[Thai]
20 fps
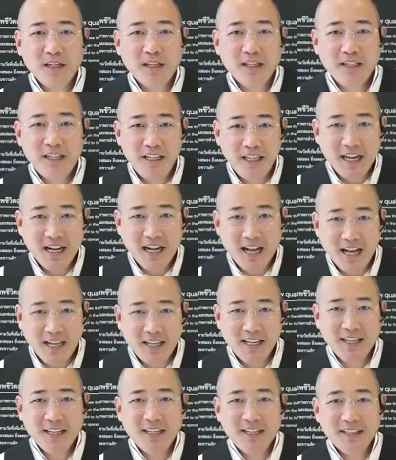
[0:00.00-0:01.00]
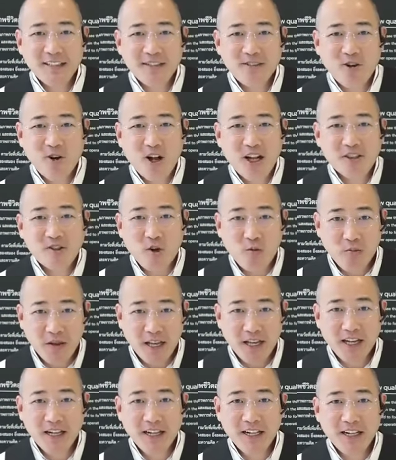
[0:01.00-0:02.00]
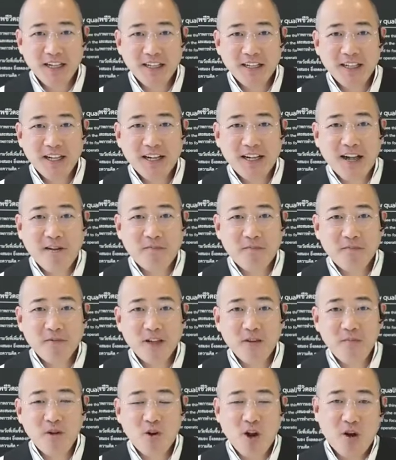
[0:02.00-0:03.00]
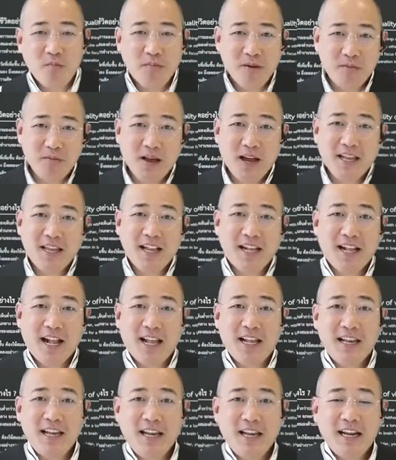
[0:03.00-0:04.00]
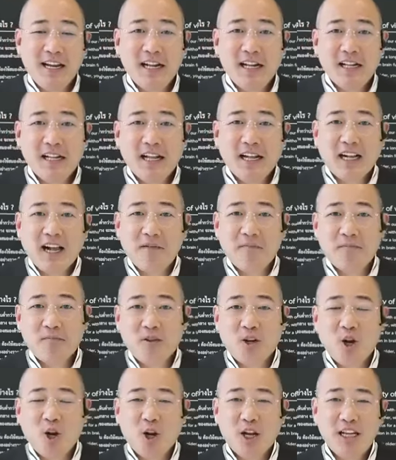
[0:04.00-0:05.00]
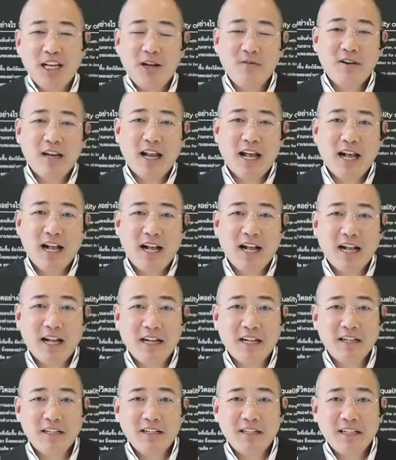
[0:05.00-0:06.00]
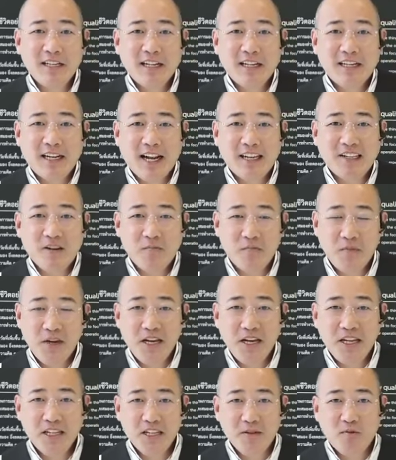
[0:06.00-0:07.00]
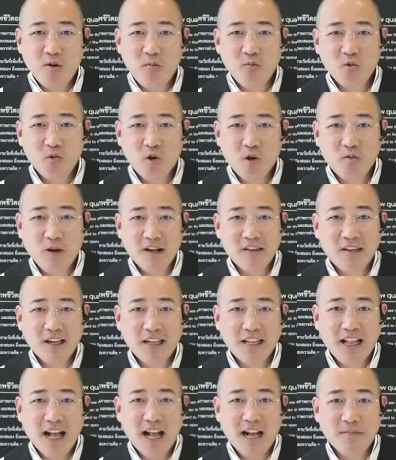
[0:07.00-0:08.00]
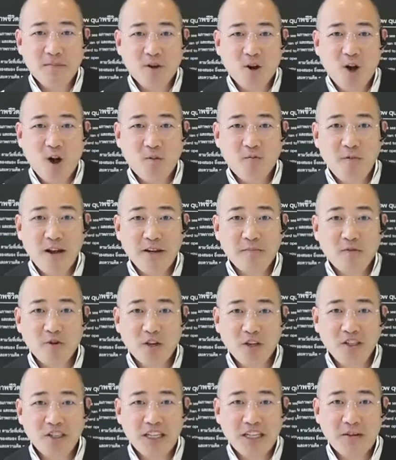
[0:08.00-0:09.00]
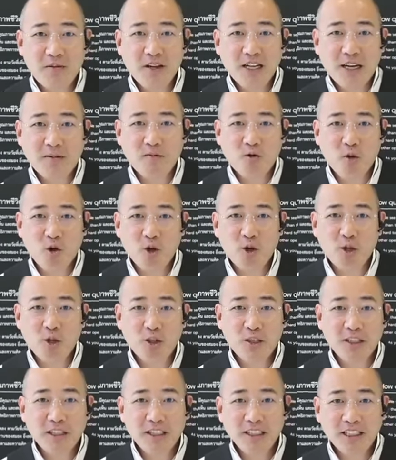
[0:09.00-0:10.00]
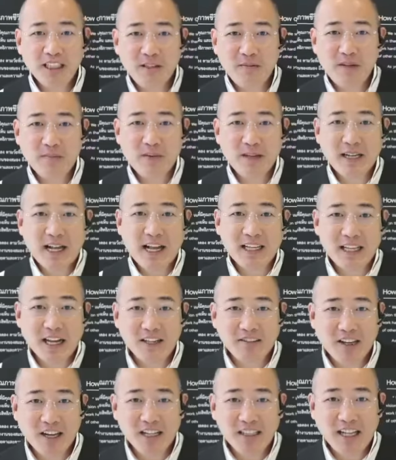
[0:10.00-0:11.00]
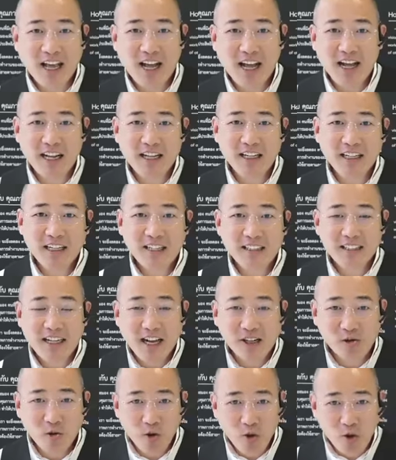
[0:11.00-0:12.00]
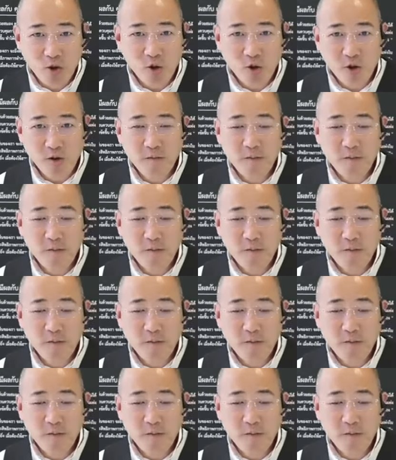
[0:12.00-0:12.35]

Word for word: ดียังไงของไอซอปติกนะครับและมีความเป็นมาอย่างไงนะครับตลอดระยะเวลาหลายสิบปีที่ผมตรวจวัดสายตาประกอบแว่นโปรเกรสซีฟให้กับคนที่มีปัญหาทางสายตาจากทั่วโลก